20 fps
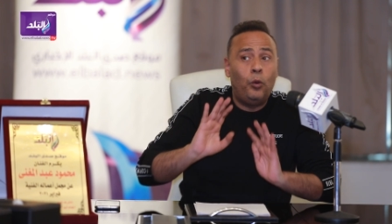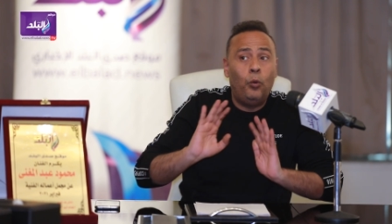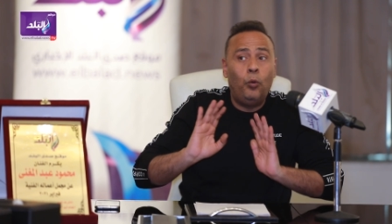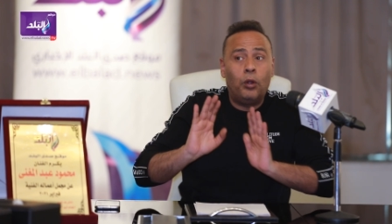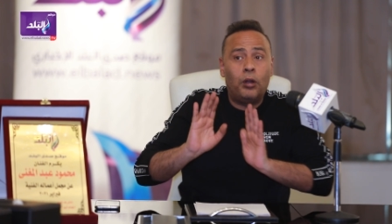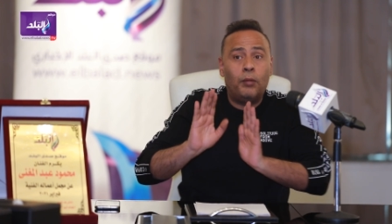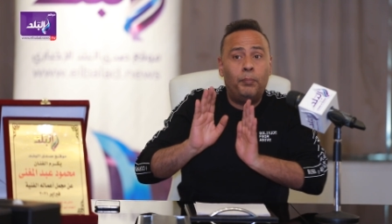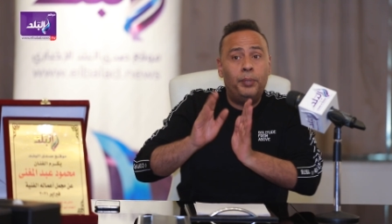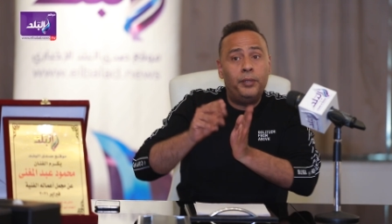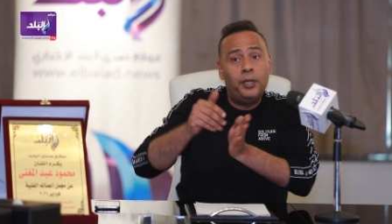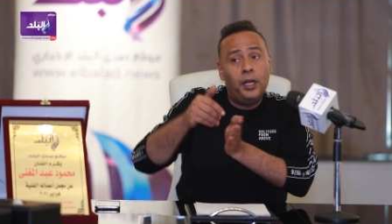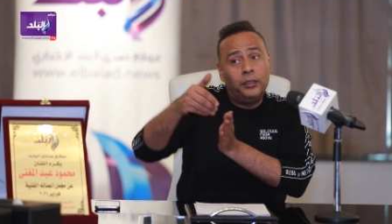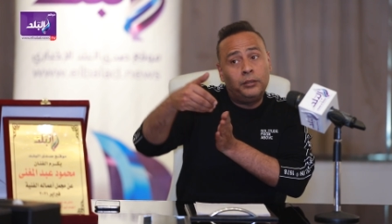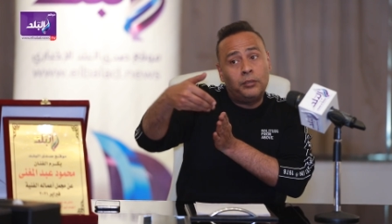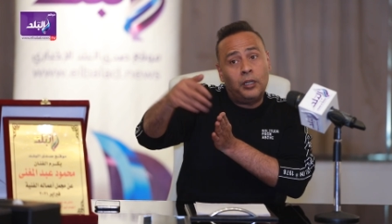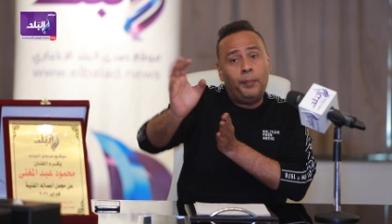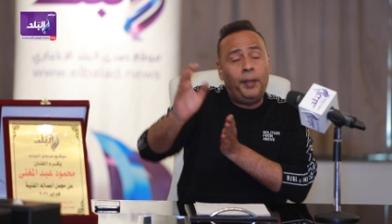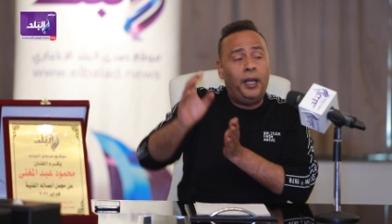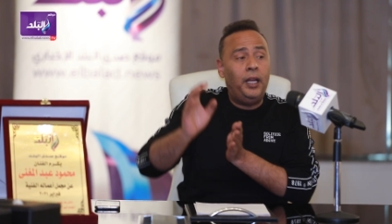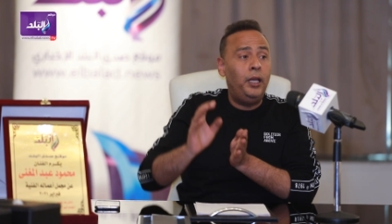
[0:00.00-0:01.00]
هو ربنا
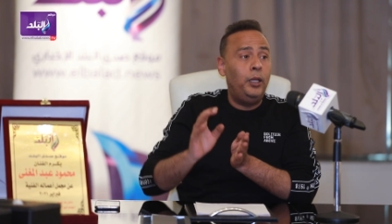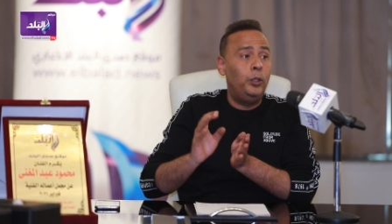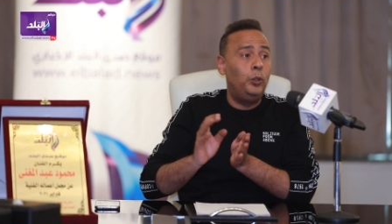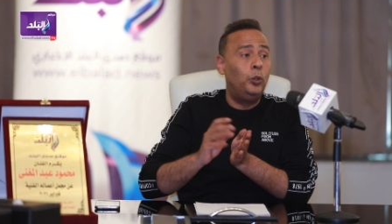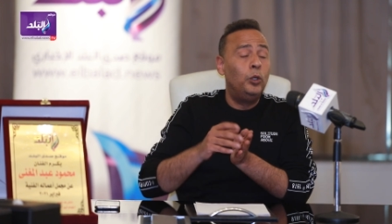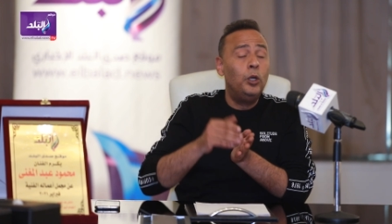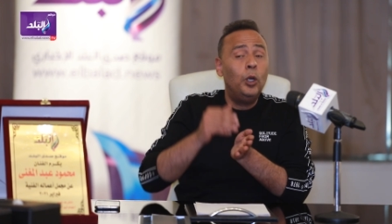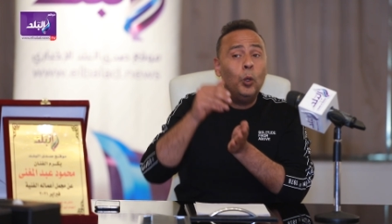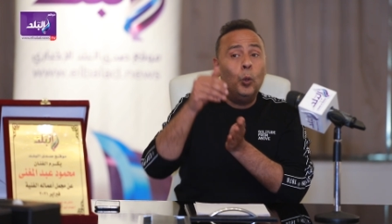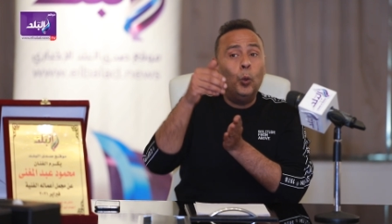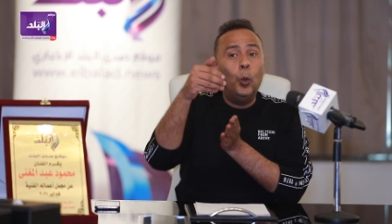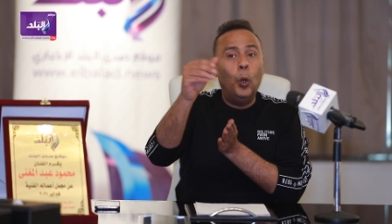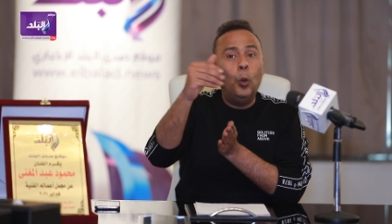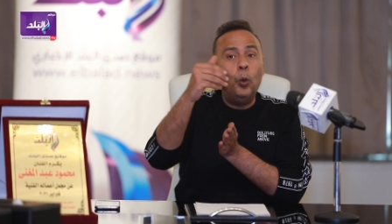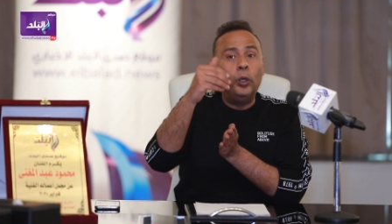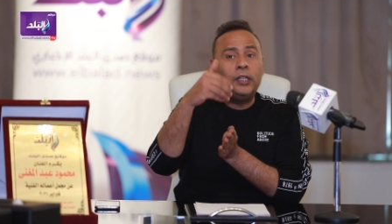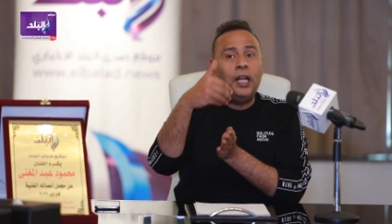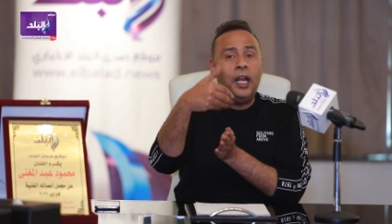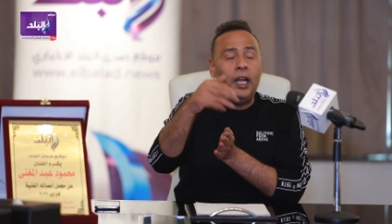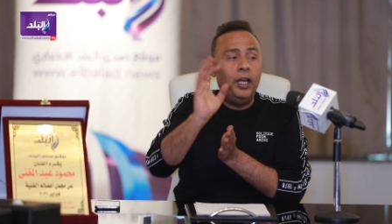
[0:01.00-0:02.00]
اضرب حاله
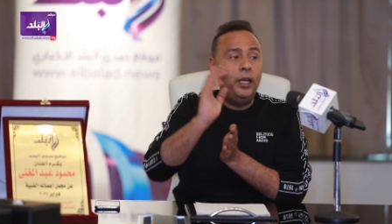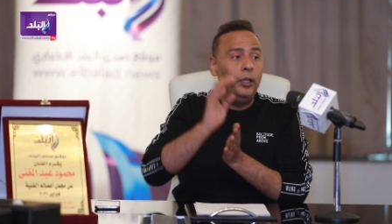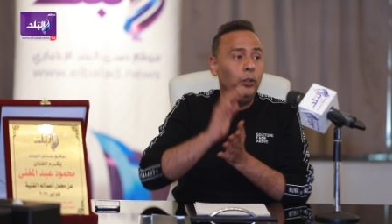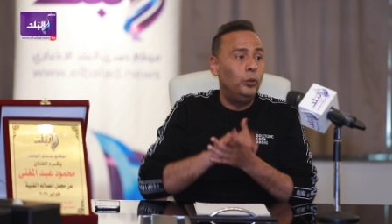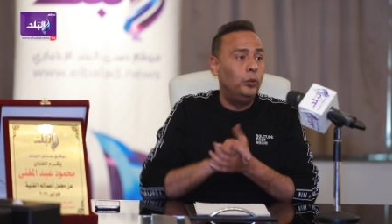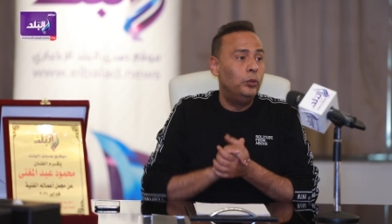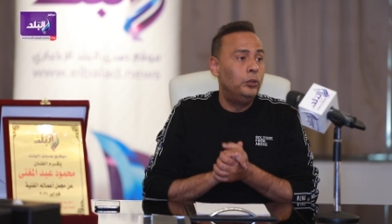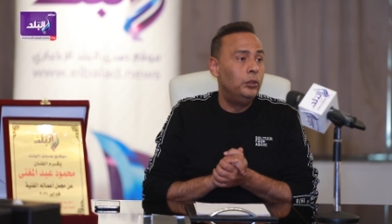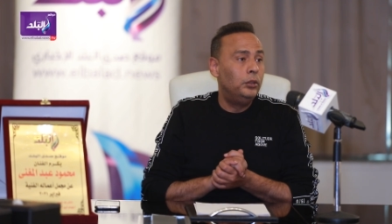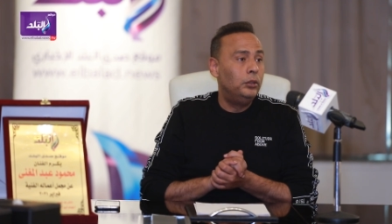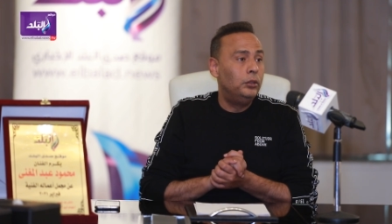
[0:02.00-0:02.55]
وهو ده حاله